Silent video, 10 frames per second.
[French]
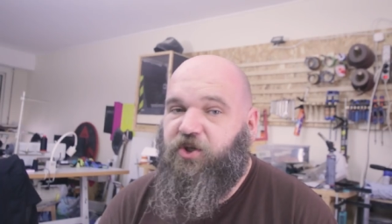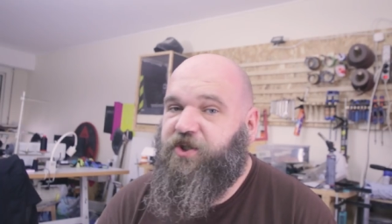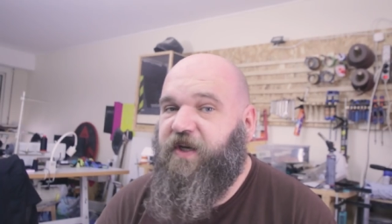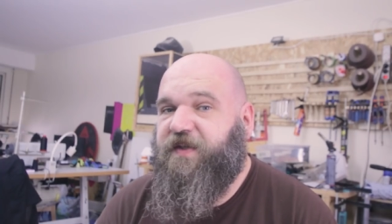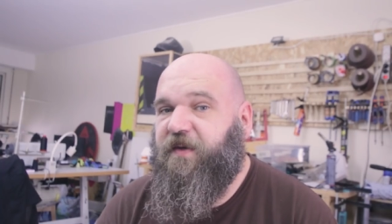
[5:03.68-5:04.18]

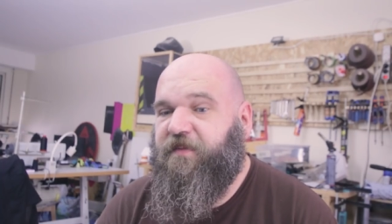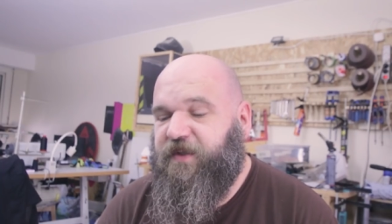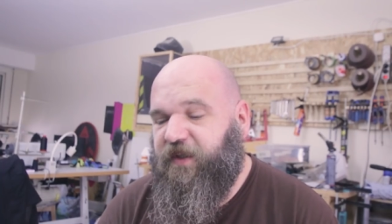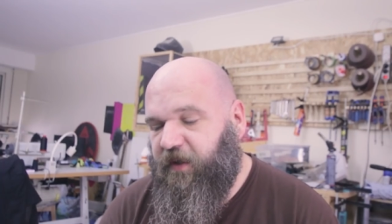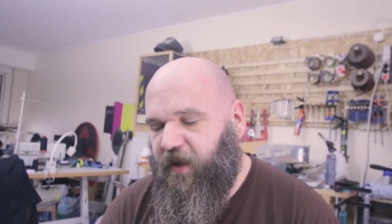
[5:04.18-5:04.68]
je dis à
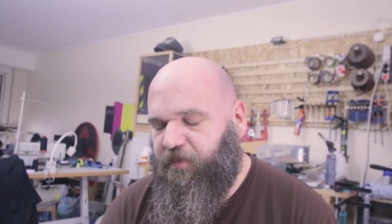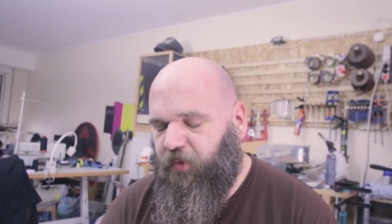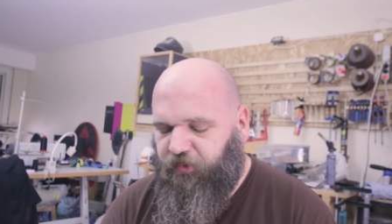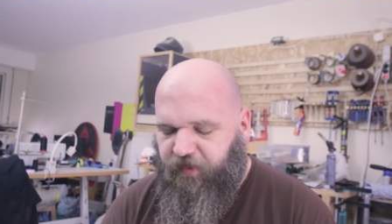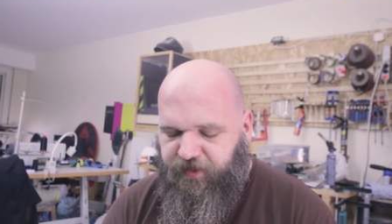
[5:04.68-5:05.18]
samedi. Et
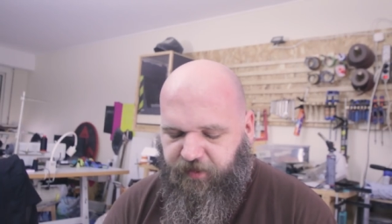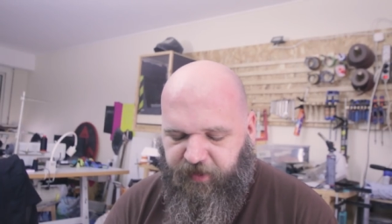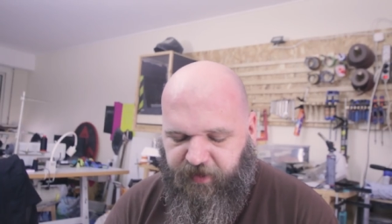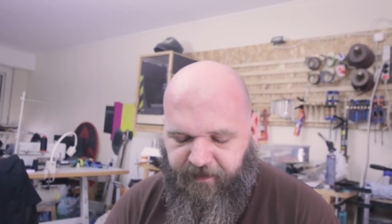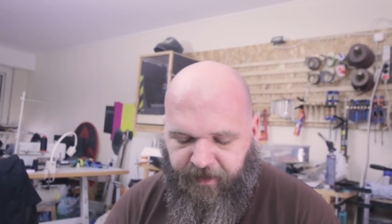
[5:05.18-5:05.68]
pour tous les
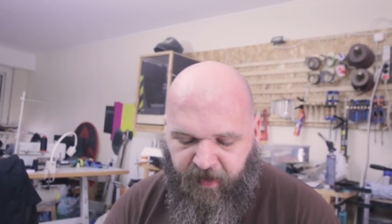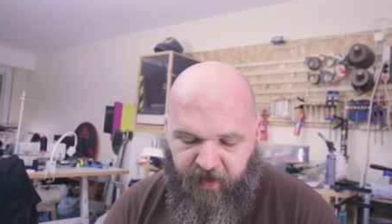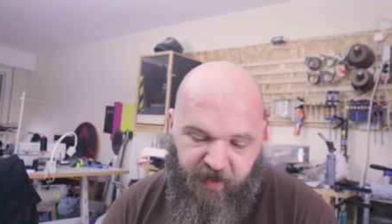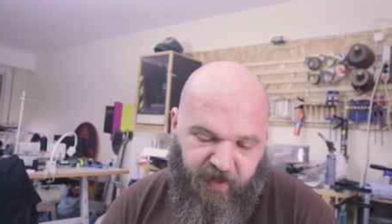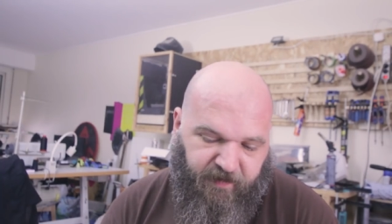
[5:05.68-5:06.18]
autres,
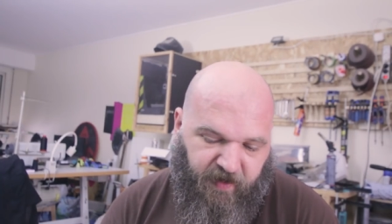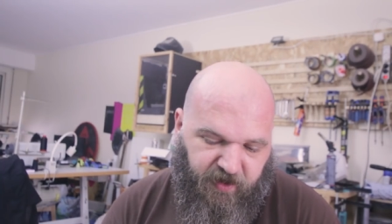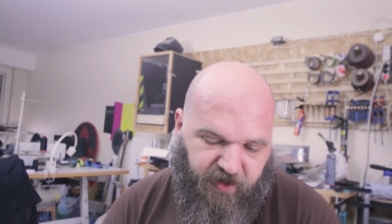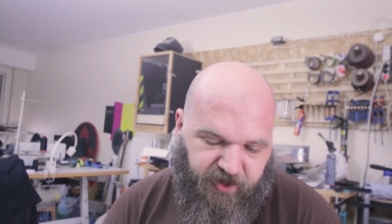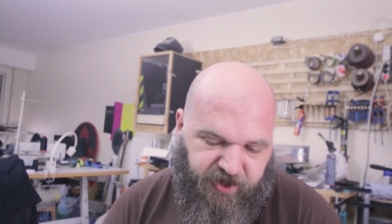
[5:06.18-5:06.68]
et eh
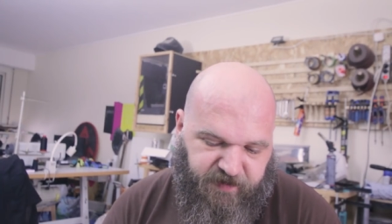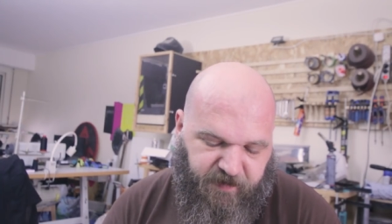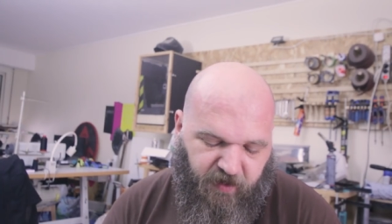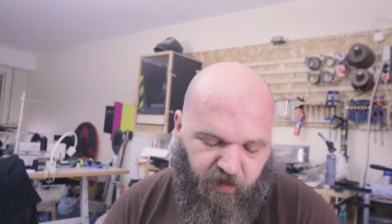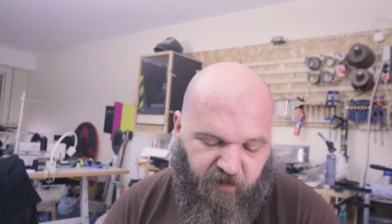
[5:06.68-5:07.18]
ben,
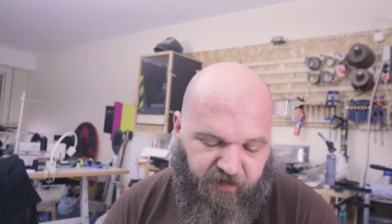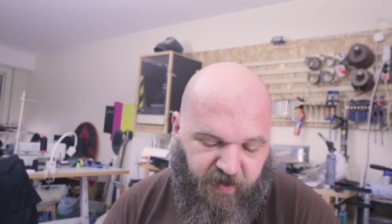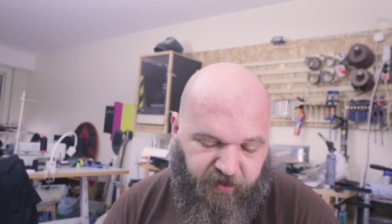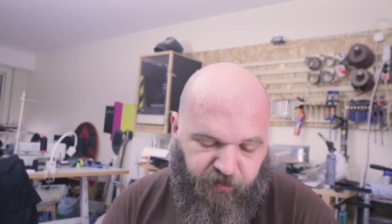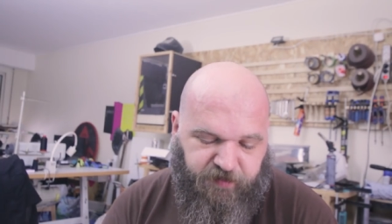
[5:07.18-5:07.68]
j'espère qu'on
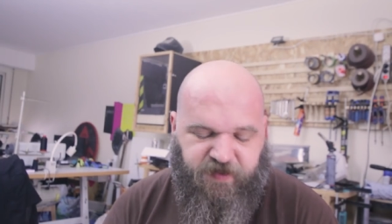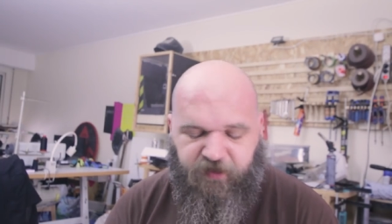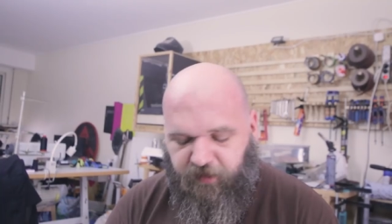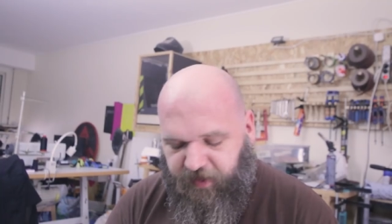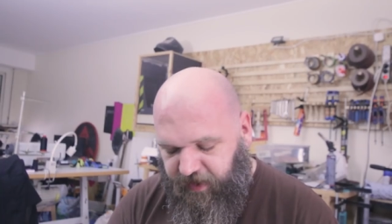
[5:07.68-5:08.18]
fera d'autres
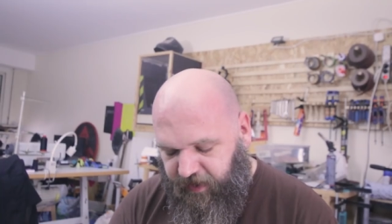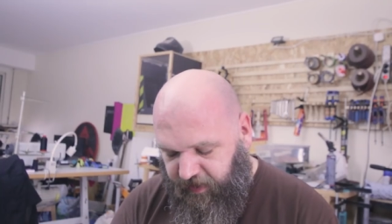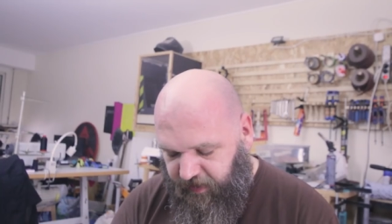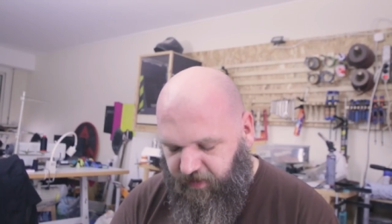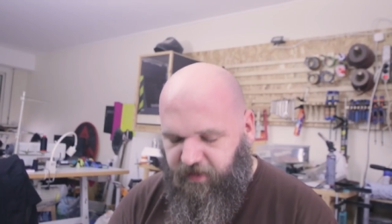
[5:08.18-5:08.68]

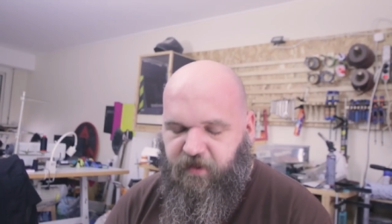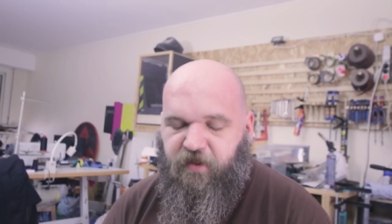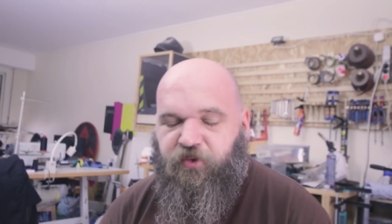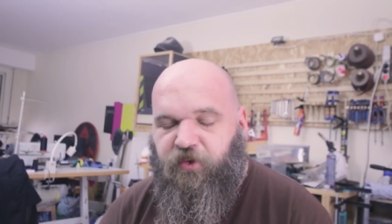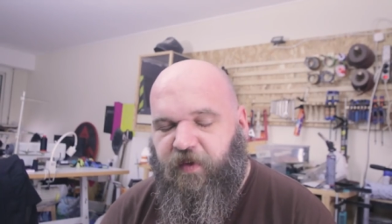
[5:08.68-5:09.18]
ateliers
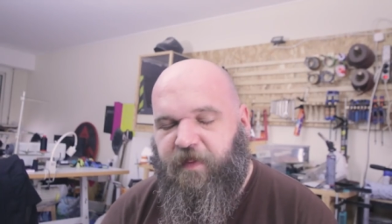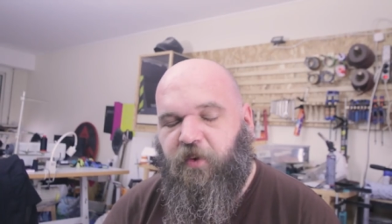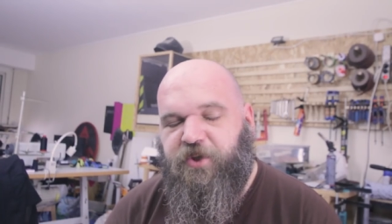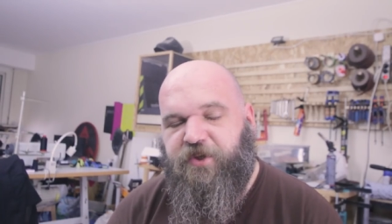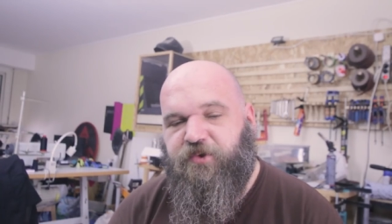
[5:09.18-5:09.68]
euh, dans les
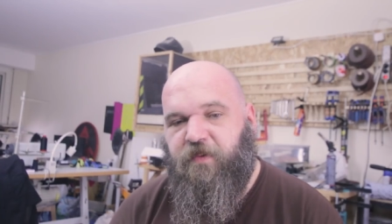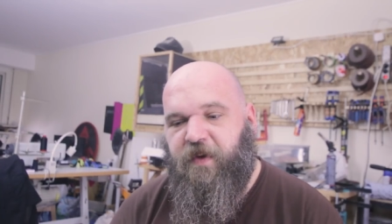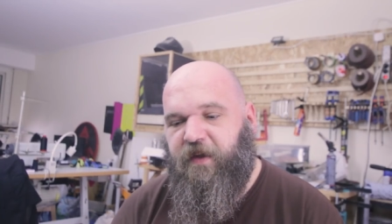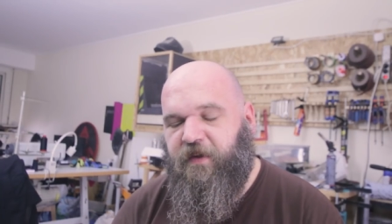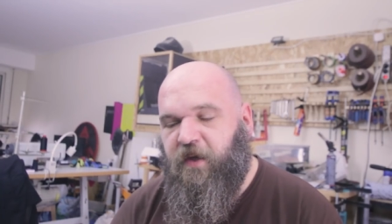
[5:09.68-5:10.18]
prochaines
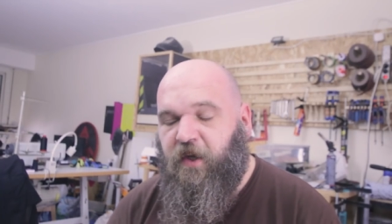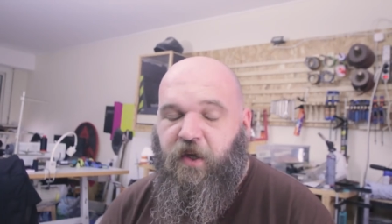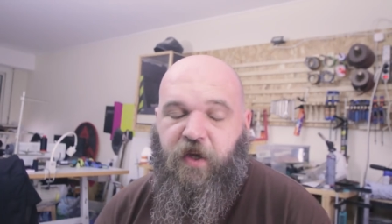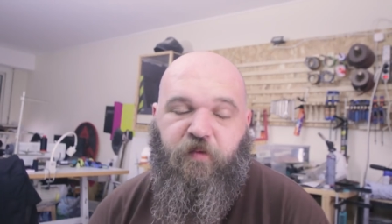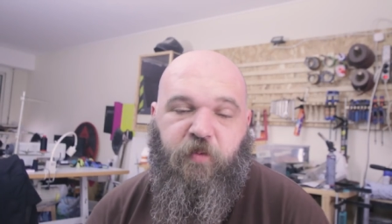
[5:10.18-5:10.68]
semaines
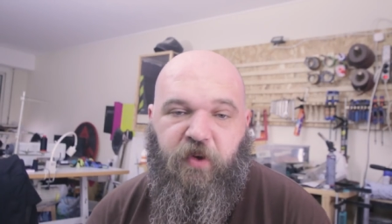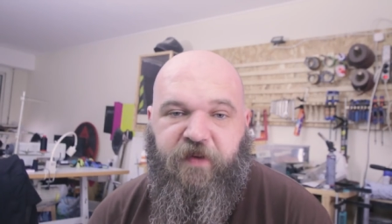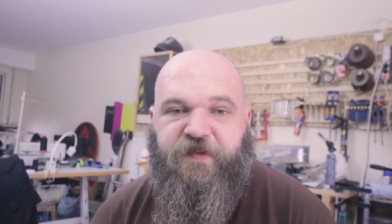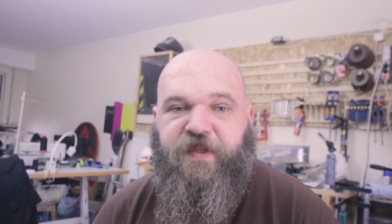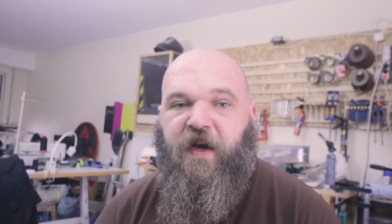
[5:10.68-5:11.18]
et que vous
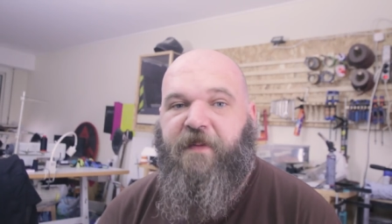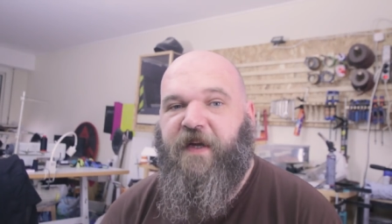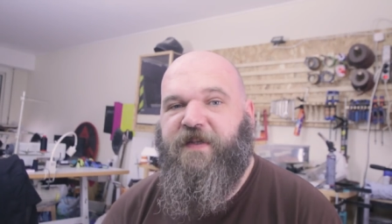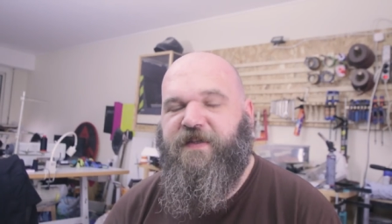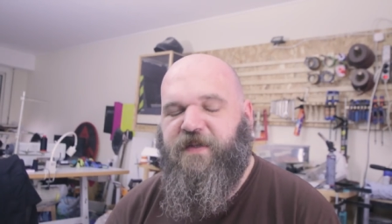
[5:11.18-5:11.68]
pourrez venir et
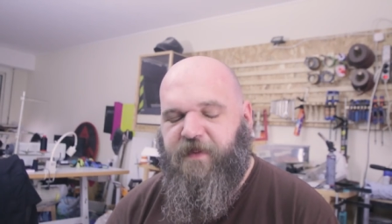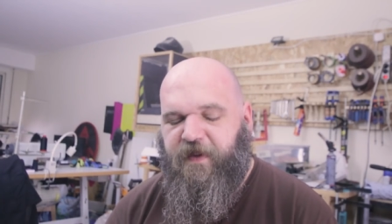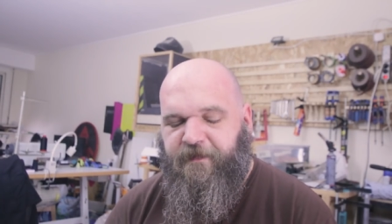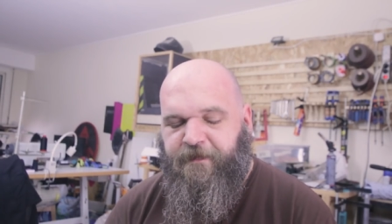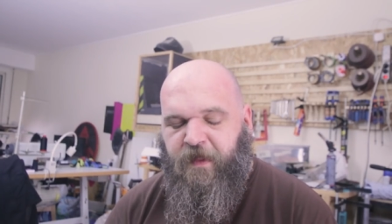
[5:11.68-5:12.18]

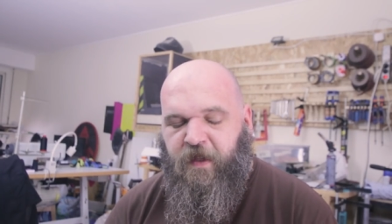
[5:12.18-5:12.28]
participer.